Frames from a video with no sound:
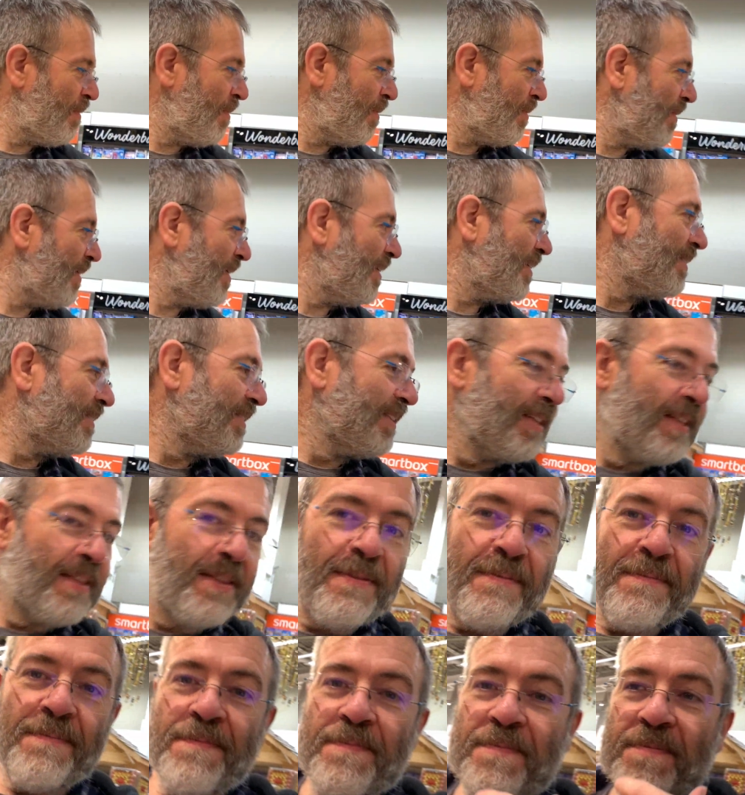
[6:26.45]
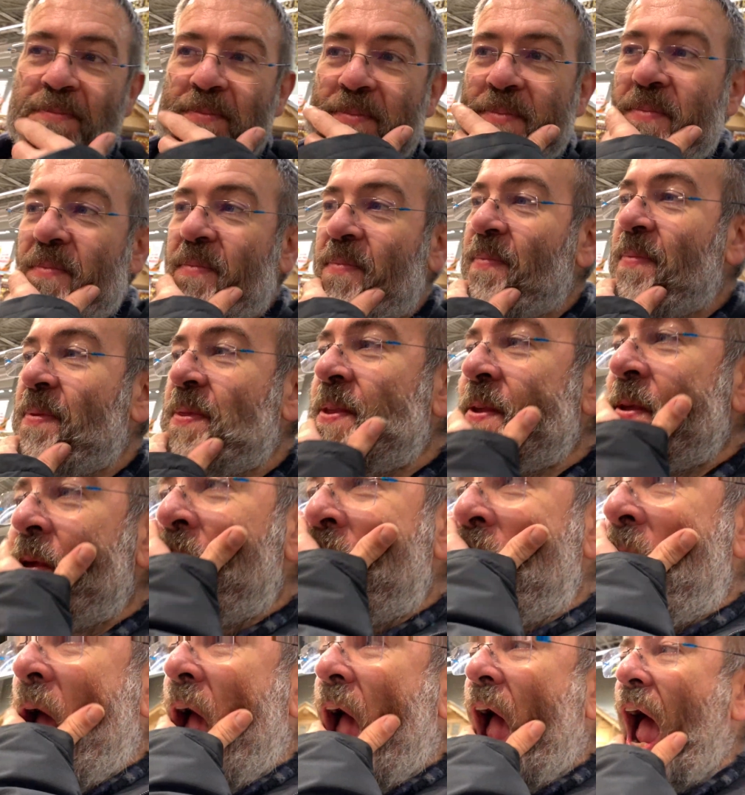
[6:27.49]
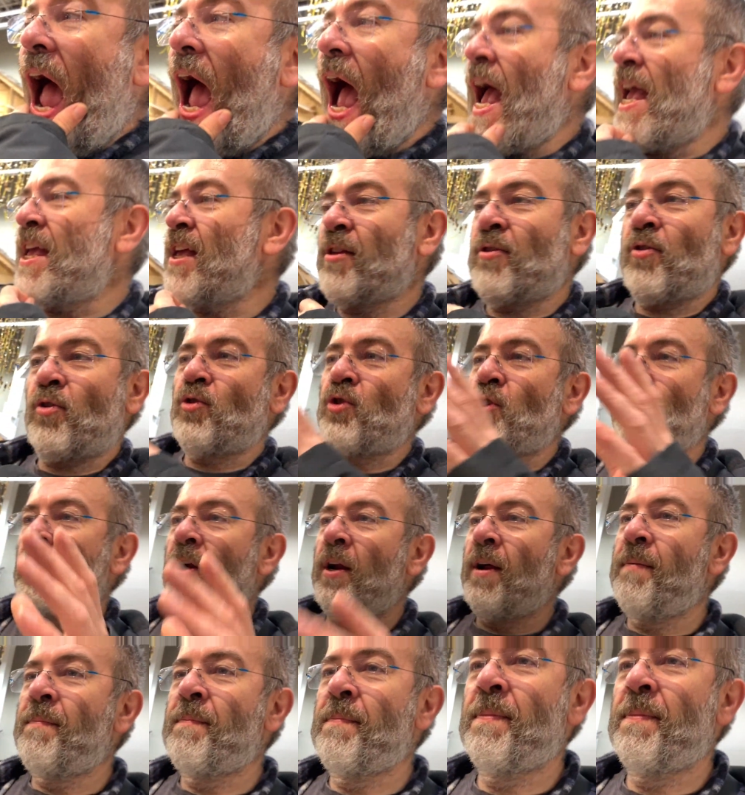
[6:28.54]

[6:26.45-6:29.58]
Ouais, Qu'avez-vous à dire là-dessus Ah, il y a trop de chocolat.